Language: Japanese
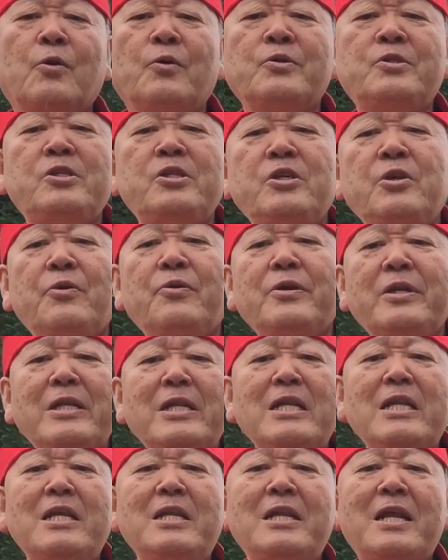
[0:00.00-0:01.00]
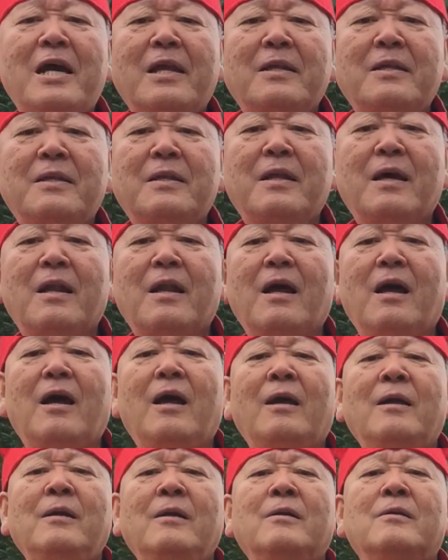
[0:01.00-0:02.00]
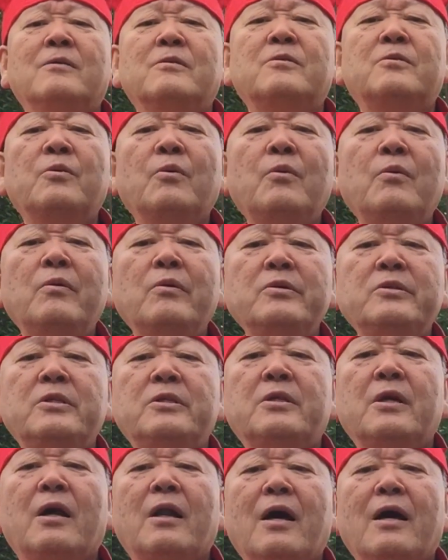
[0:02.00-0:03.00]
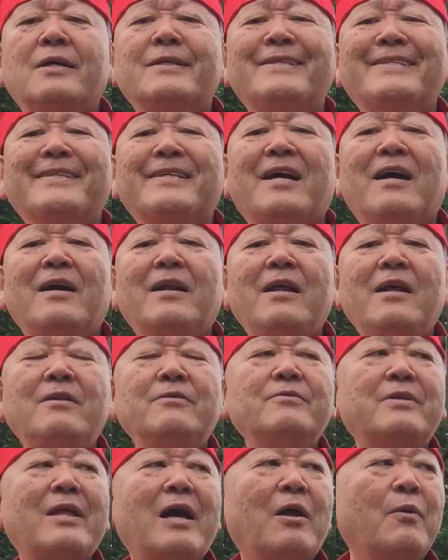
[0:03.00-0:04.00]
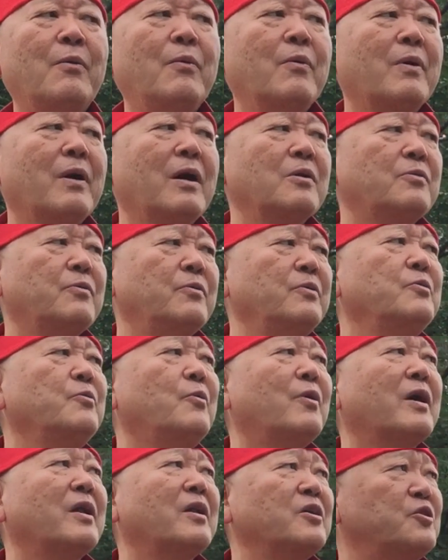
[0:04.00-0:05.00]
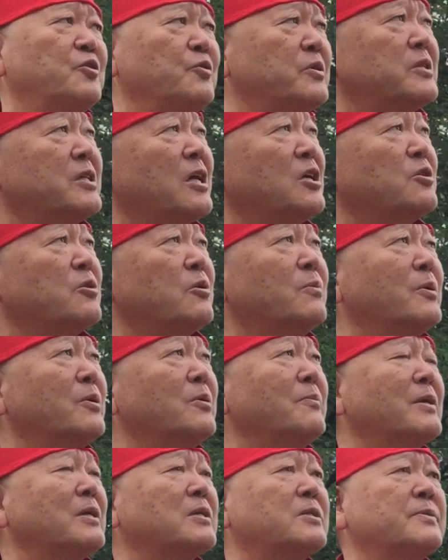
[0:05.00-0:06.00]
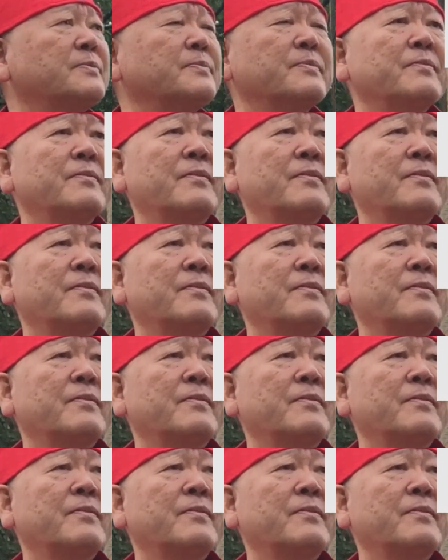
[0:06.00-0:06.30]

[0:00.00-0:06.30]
年寄りになったらどうしたら好かれるだろうかというお話をしたいと思います